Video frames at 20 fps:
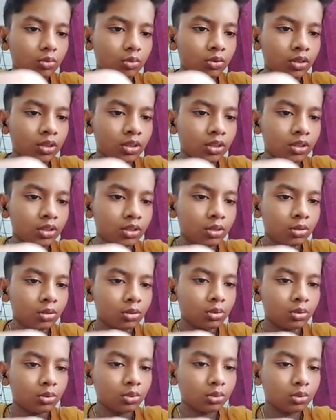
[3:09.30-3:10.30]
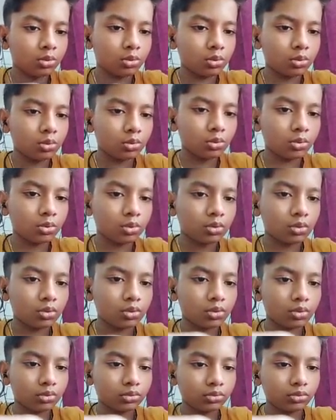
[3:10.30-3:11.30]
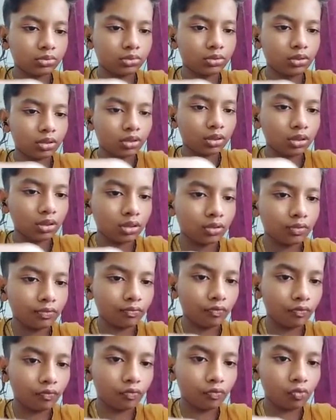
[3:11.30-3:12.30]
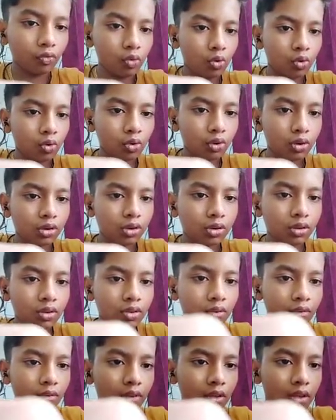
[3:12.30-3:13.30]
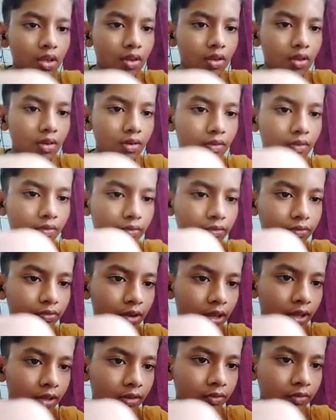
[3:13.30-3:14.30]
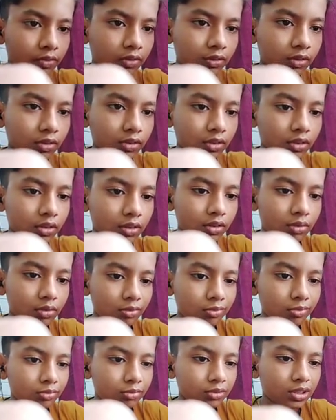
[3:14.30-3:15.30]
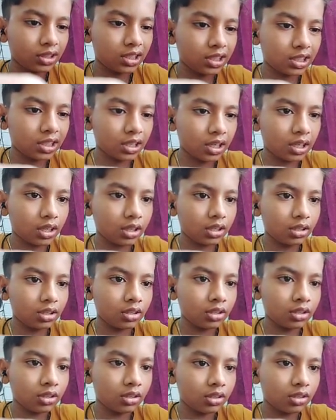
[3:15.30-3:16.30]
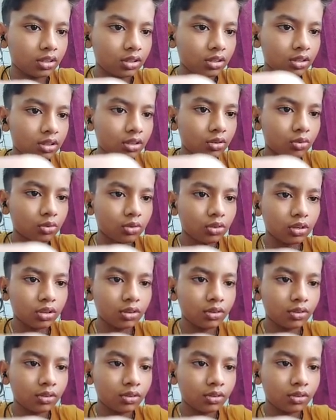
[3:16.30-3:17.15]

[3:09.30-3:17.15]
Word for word: वन टू थ्री फोर फाइव मुझे लग रहा है इधर होगा